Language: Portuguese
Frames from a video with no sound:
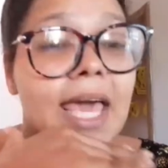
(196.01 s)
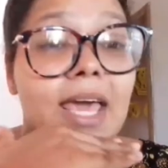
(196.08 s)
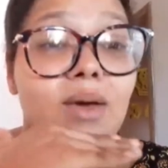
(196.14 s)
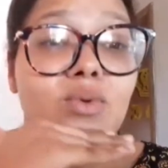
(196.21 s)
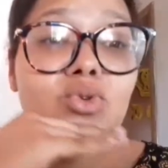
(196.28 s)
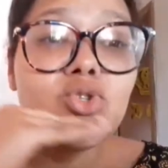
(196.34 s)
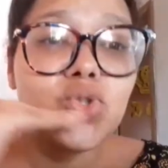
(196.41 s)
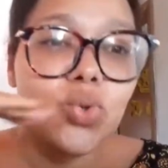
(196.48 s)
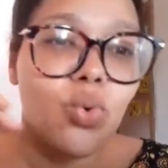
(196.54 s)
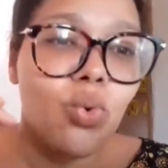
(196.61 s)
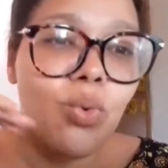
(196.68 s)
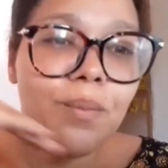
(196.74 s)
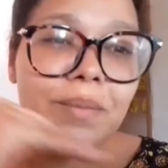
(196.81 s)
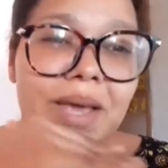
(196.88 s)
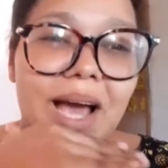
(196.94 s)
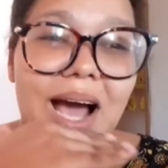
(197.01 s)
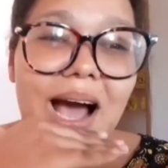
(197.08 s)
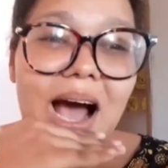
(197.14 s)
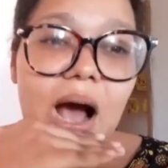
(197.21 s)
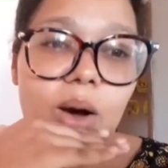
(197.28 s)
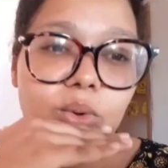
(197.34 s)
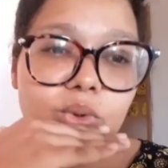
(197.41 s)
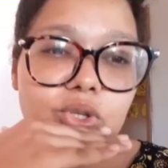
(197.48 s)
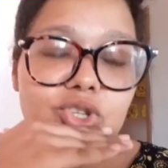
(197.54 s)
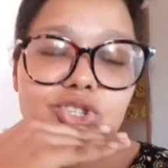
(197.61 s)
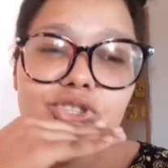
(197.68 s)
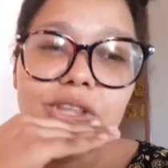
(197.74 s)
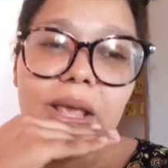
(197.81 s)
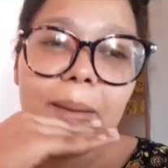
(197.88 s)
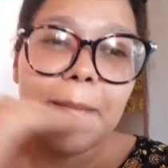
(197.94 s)
Eu estou com minha
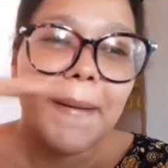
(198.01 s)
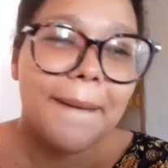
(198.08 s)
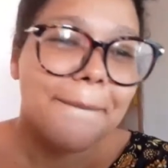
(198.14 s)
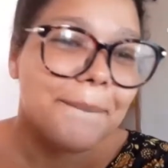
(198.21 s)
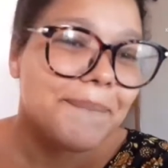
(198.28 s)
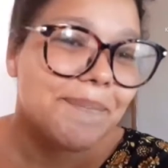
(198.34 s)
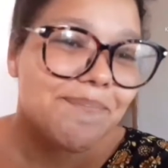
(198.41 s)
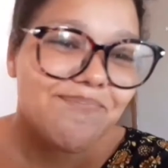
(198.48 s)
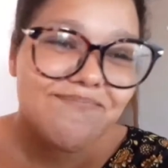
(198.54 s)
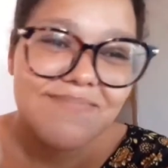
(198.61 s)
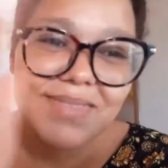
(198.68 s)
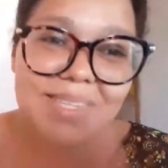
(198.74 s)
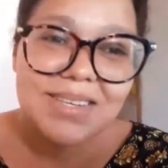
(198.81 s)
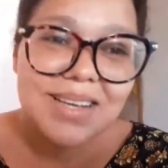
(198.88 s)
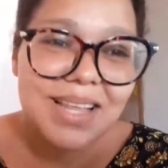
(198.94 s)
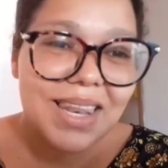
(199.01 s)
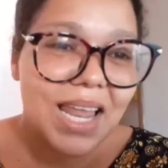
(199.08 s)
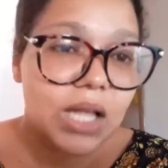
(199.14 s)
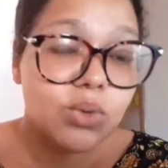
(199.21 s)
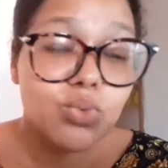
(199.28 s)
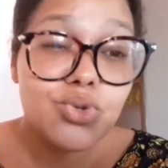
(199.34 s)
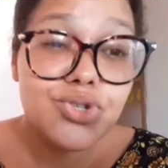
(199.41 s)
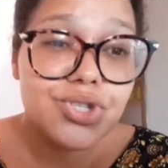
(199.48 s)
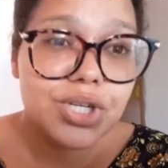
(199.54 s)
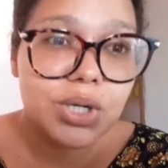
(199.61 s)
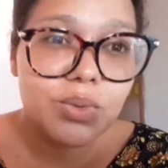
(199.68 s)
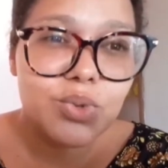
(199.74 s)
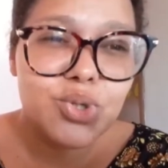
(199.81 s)
autoestima lá no chão.